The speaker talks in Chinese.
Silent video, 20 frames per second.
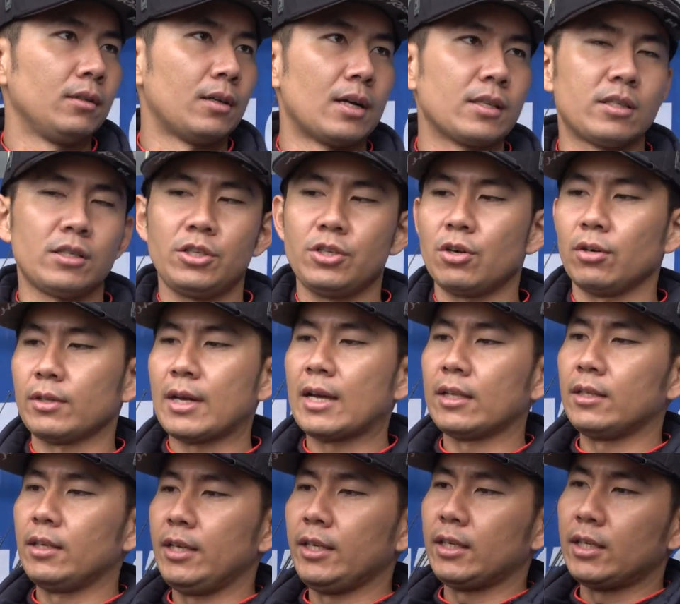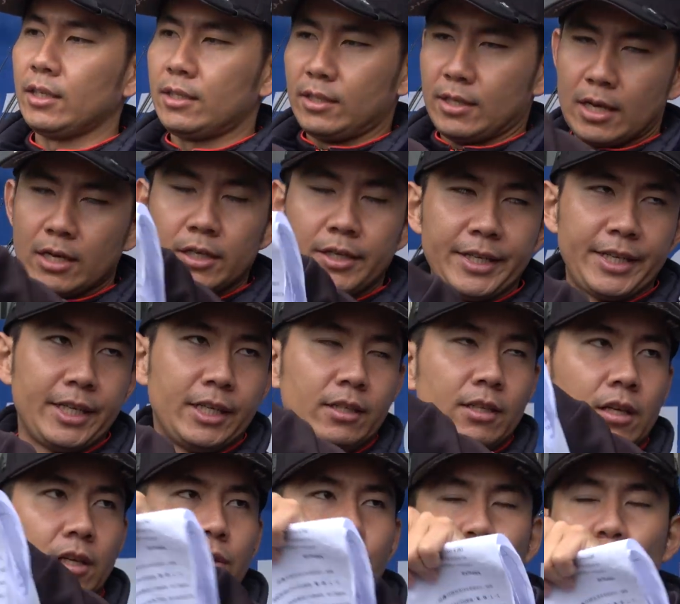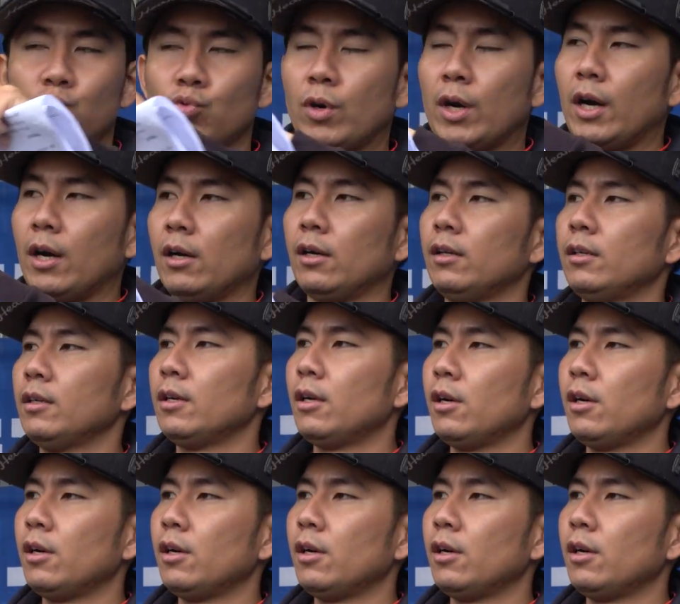它是利用它的一个整体的组合